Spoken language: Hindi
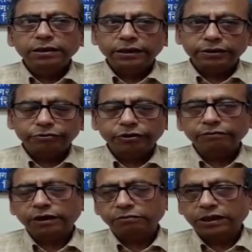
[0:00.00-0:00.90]
कि चूँकि
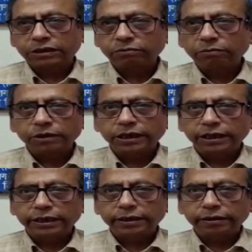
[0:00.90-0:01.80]
वर्तमान समय
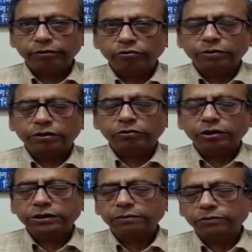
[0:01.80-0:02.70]
में रोग
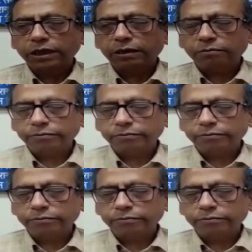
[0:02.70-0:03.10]
प्रतिरोधक क्षमता